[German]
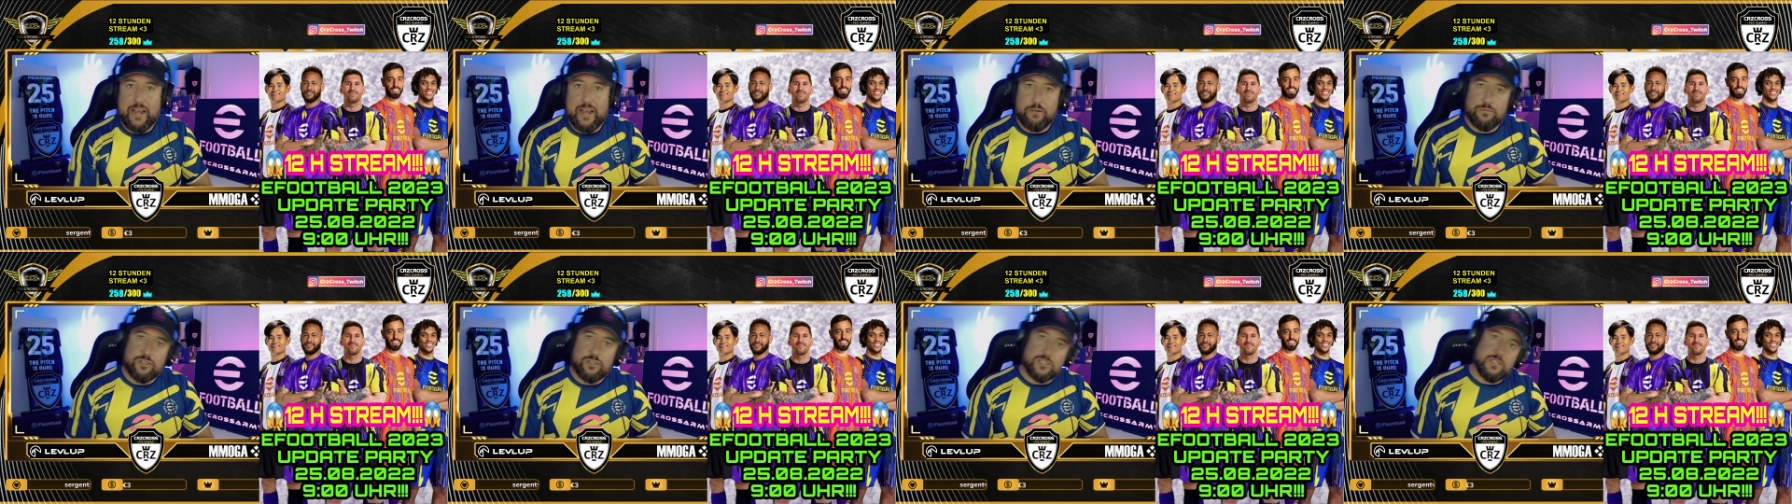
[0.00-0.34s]

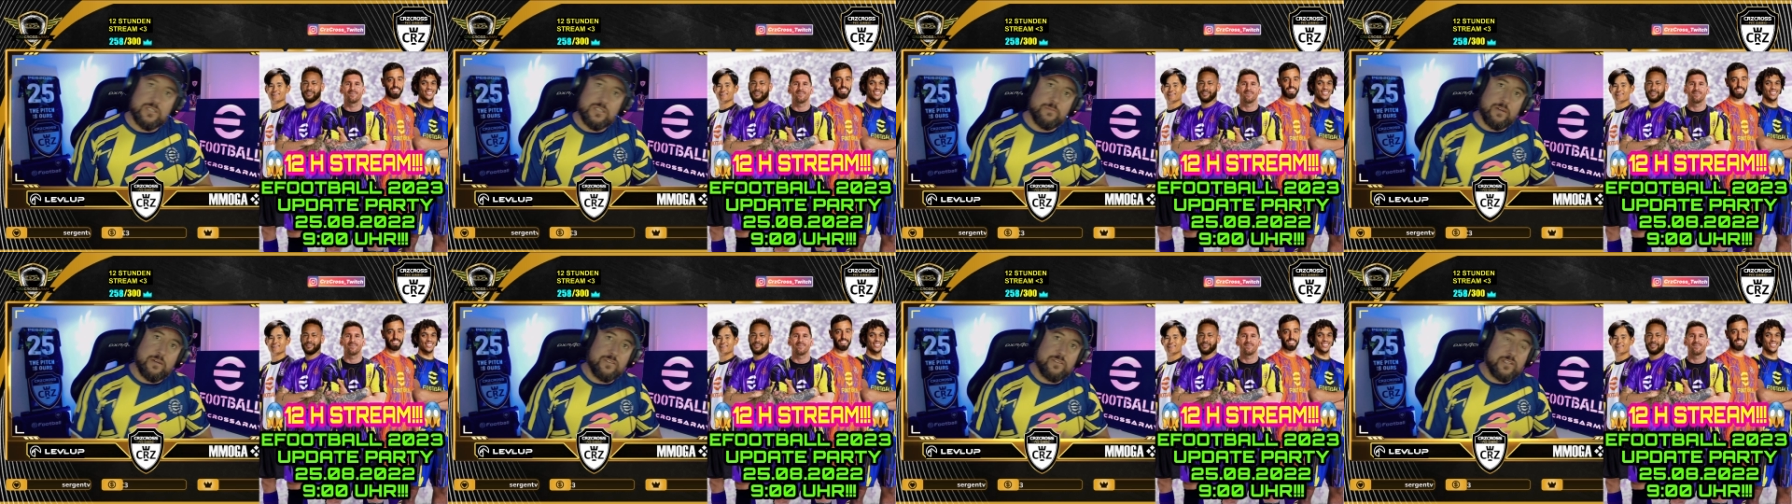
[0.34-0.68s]
und müssen
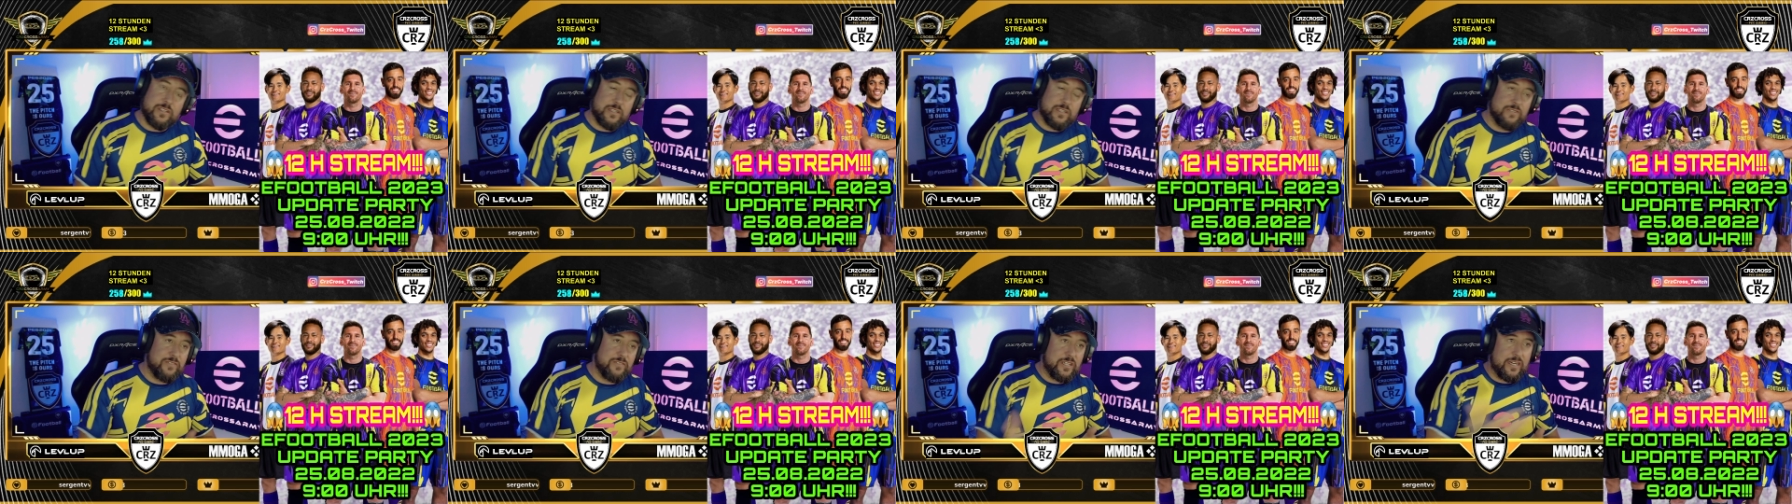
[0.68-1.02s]
immer
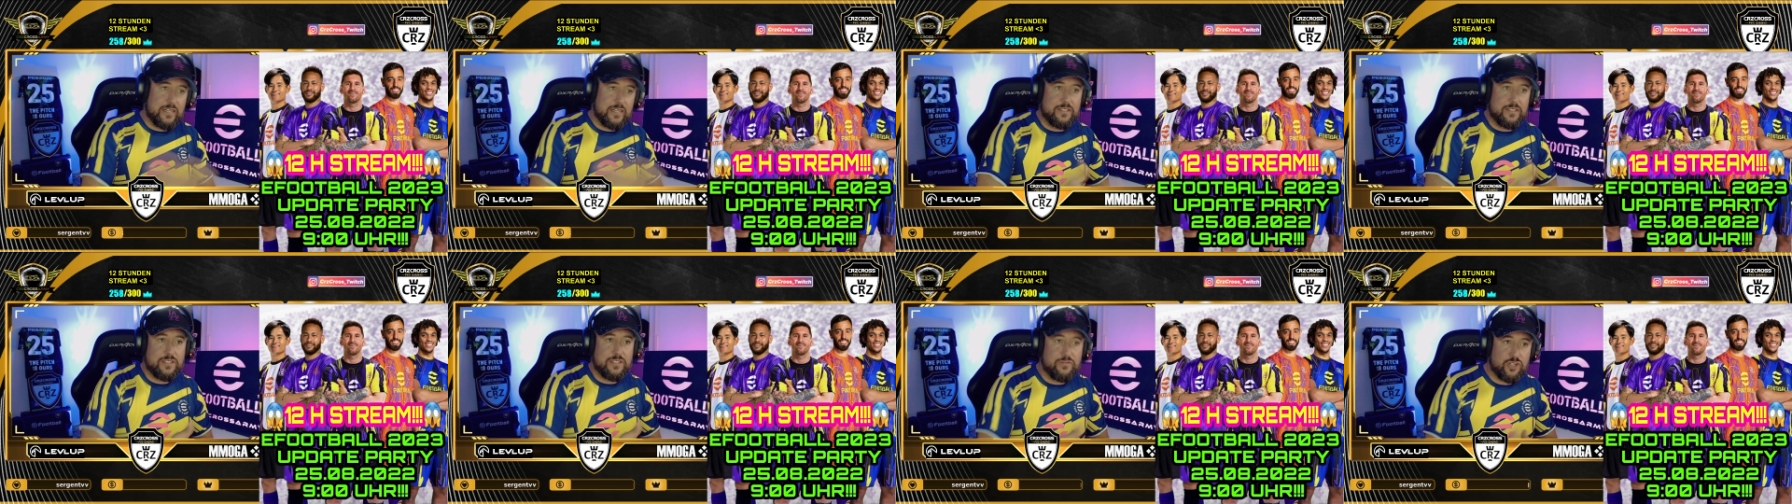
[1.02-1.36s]
wieder
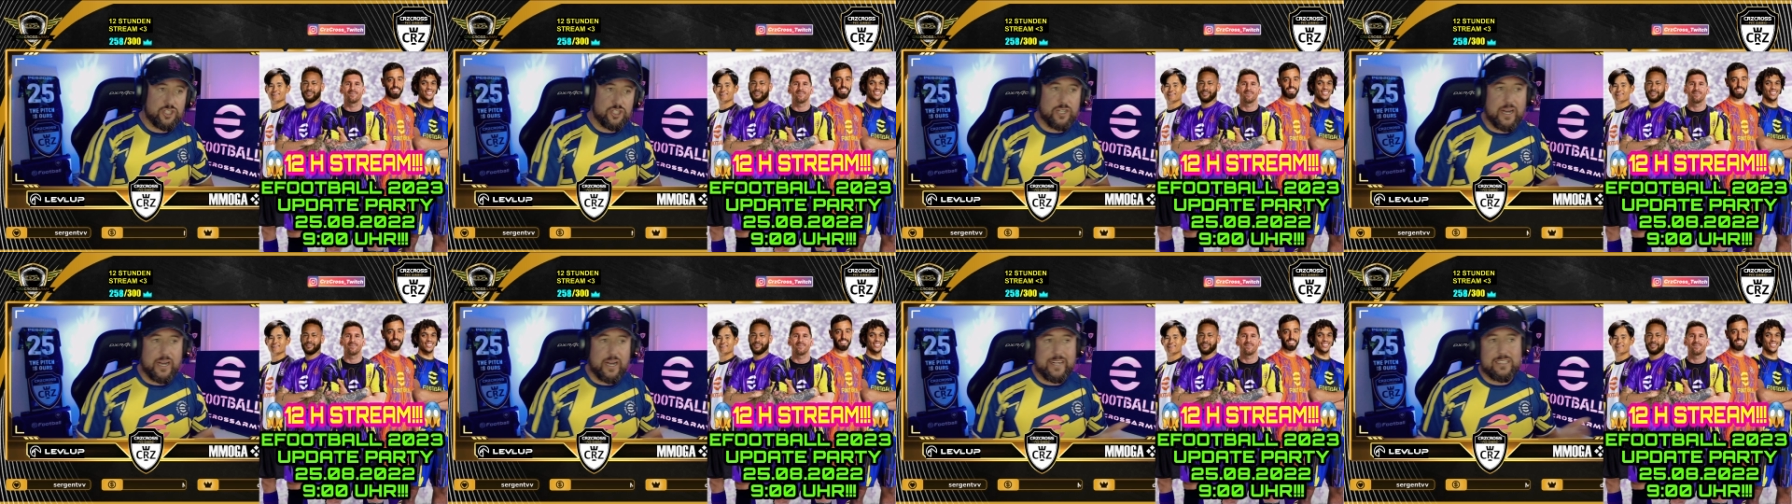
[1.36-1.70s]
in
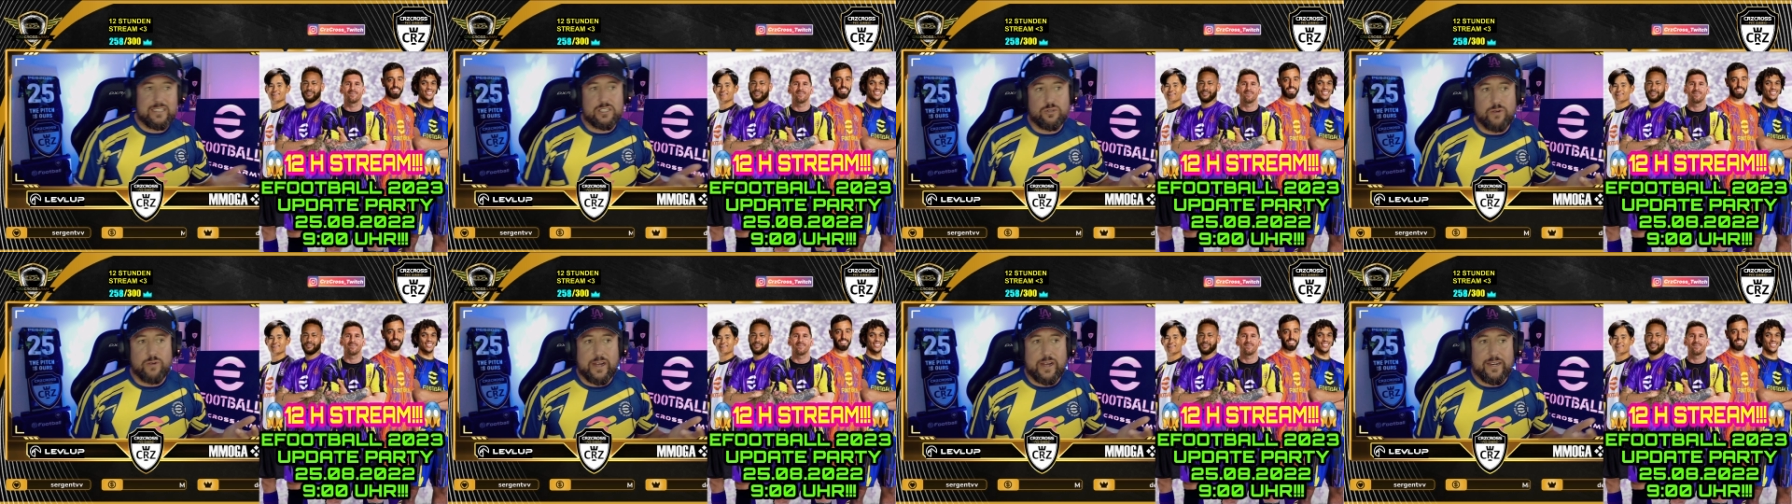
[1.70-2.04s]
Division
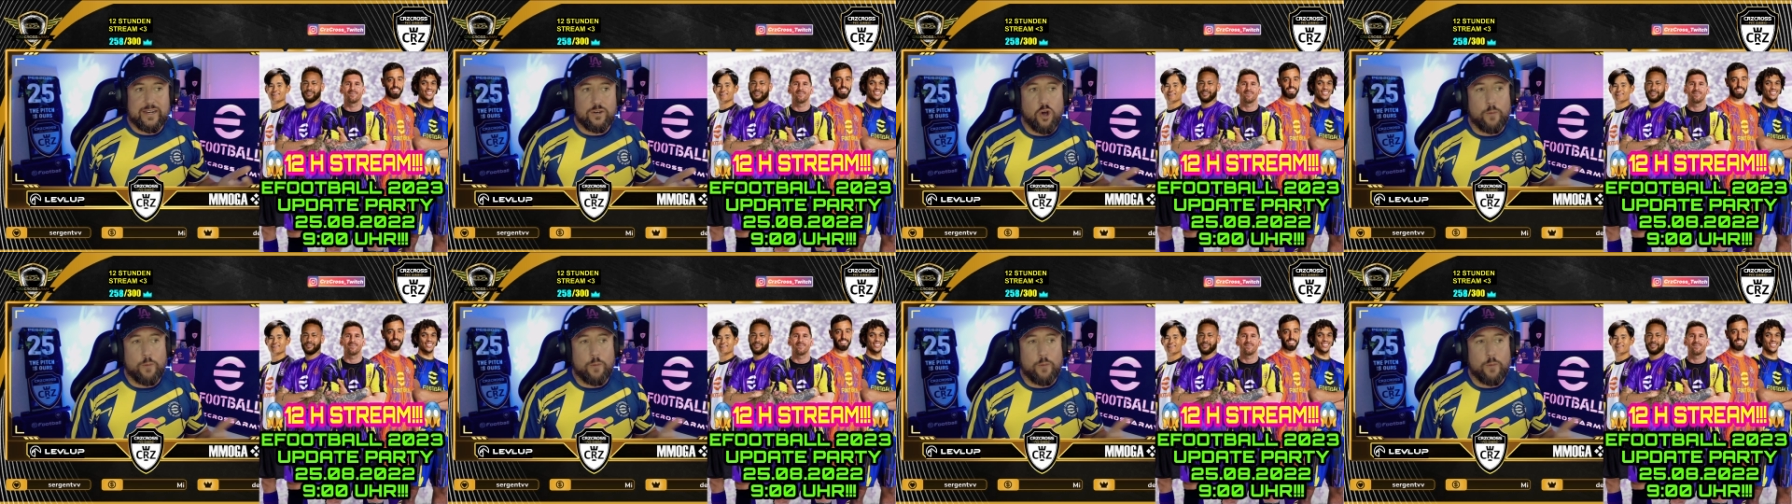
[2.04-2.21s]
1 grinden.